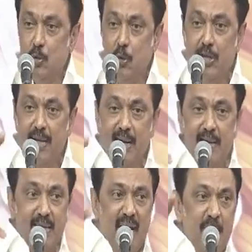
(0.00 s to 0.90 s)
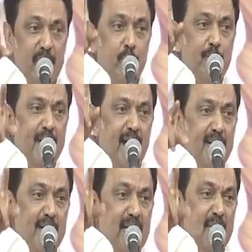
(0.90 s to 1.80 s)
தொண்டர்களின் தலைமை
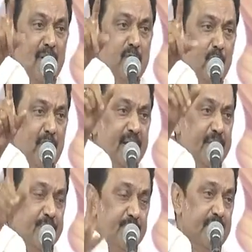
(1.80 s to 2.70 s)
தொண்டனாக நான் அமர்ந்துள்ளேன்